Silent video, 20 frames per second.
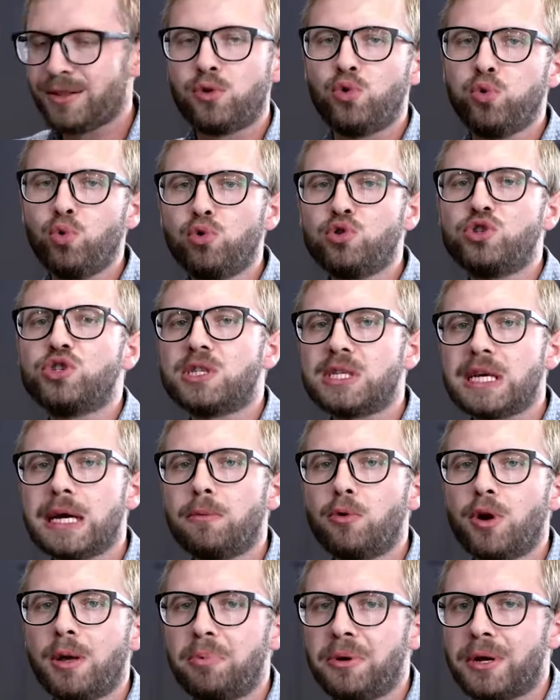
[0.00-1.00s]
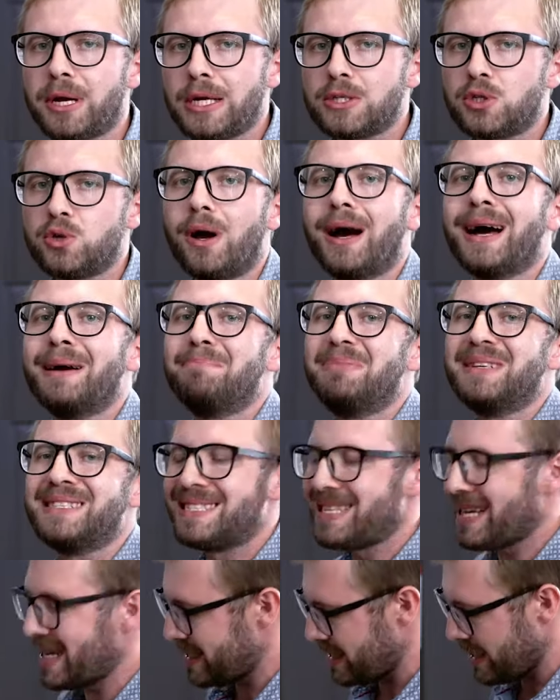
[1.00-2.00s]
Ту же самую операцию
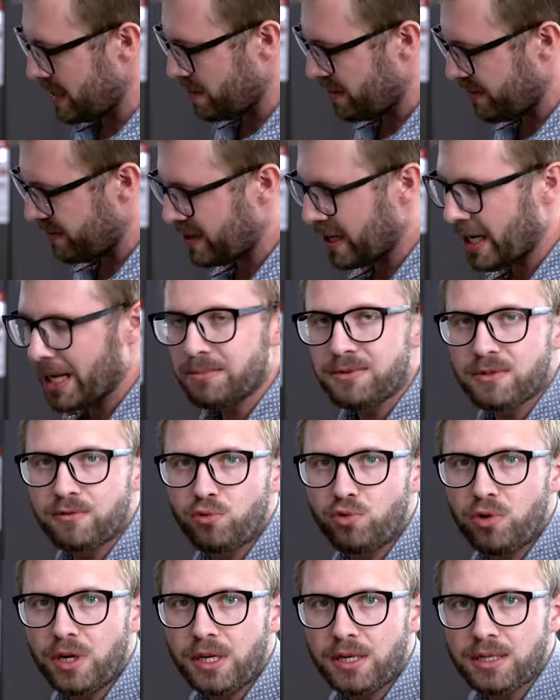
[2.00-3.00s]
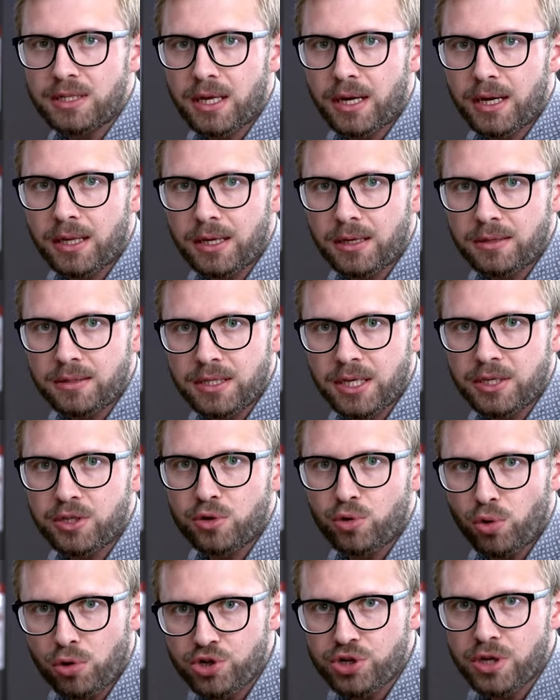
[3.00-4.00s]
обязательно повторяем с внутренней стороны. Здесь
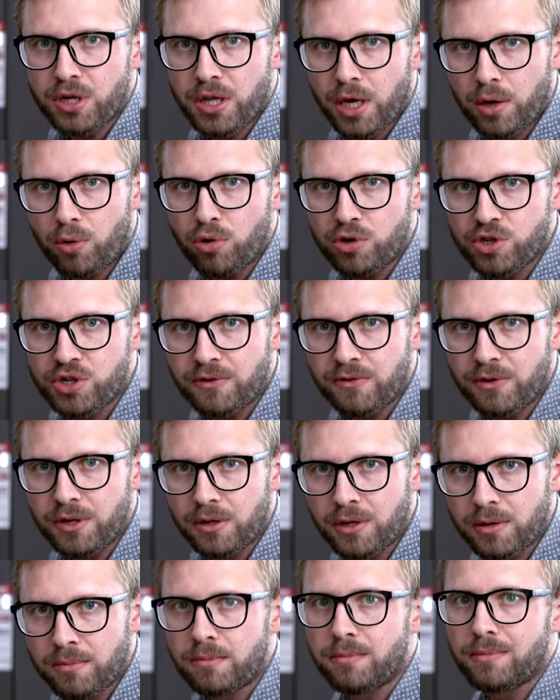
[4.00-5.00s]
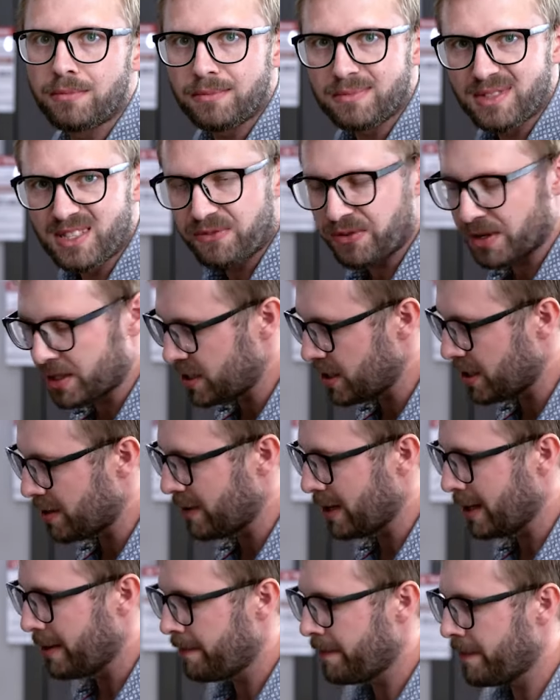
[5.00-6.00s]
точно такой же винт.
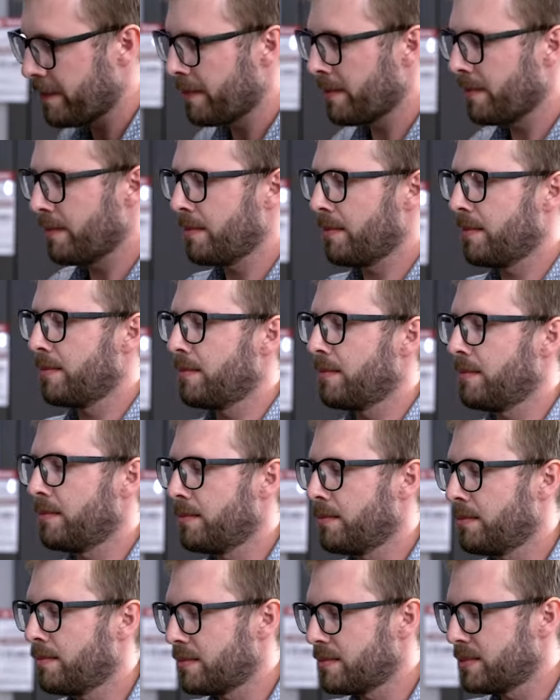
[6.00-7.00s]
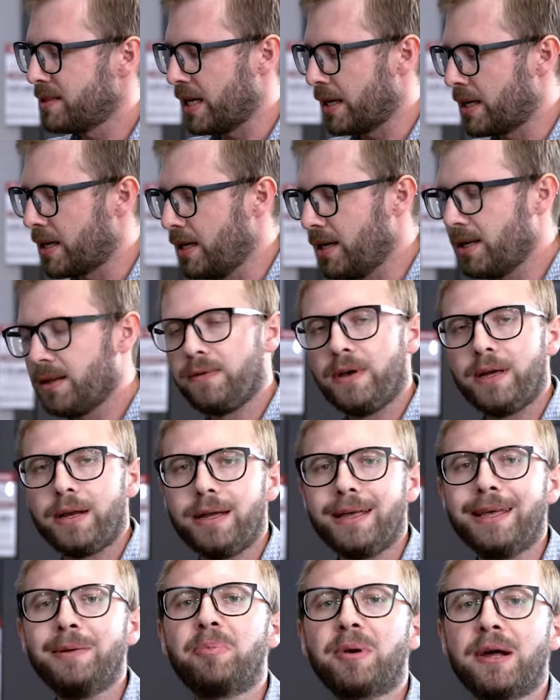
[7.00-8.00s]
Зафиксировали. Закрыли
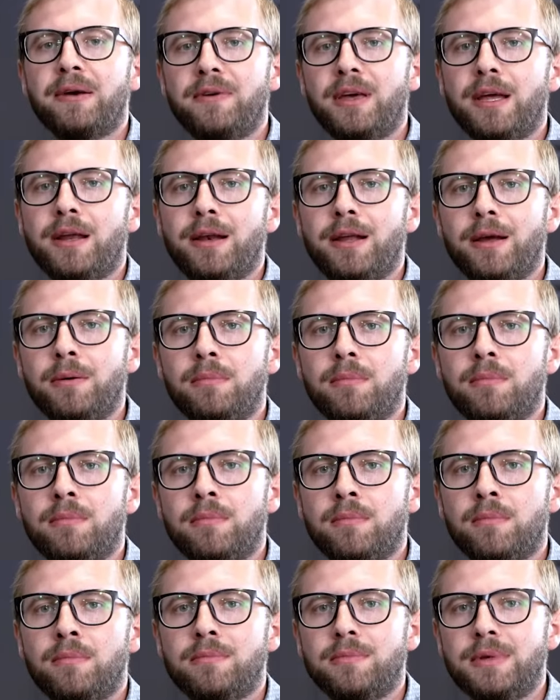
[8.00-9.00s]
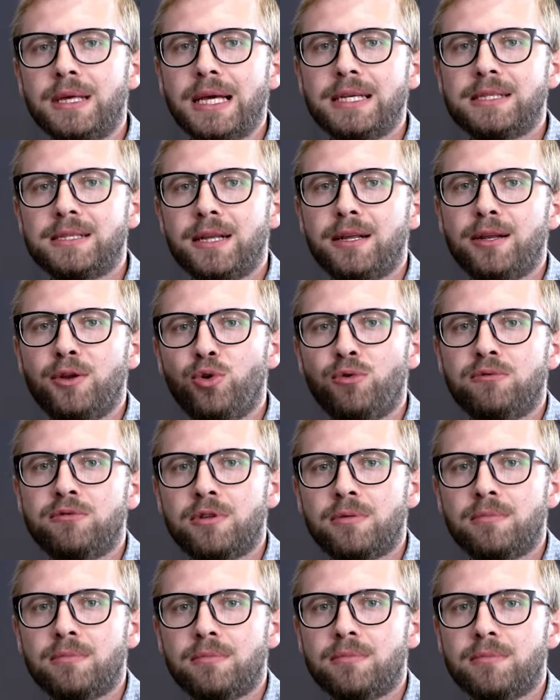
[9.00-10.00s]
дверь и проверили, есть ли люфт,
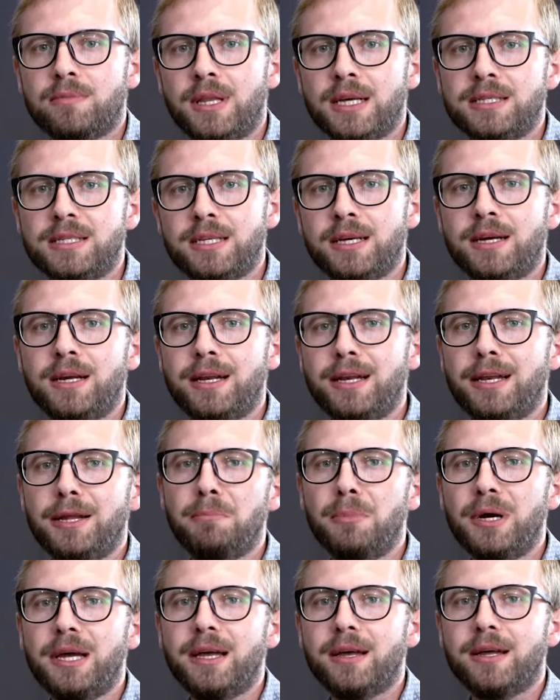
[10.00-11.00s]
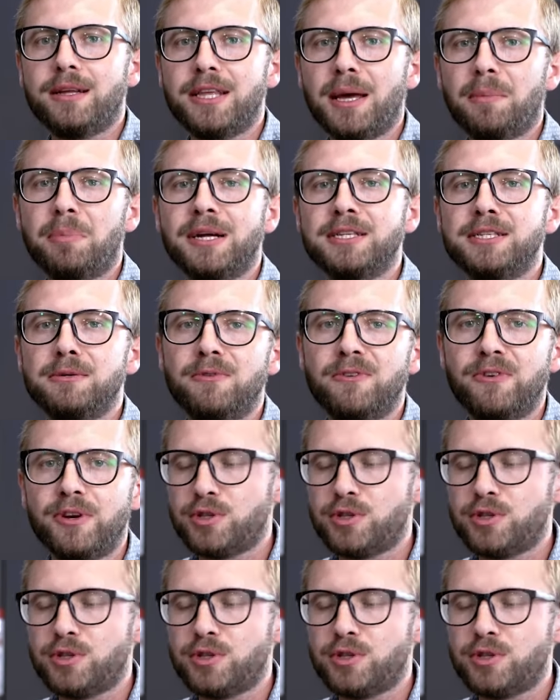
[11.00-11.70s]
достигли ли мы необходимого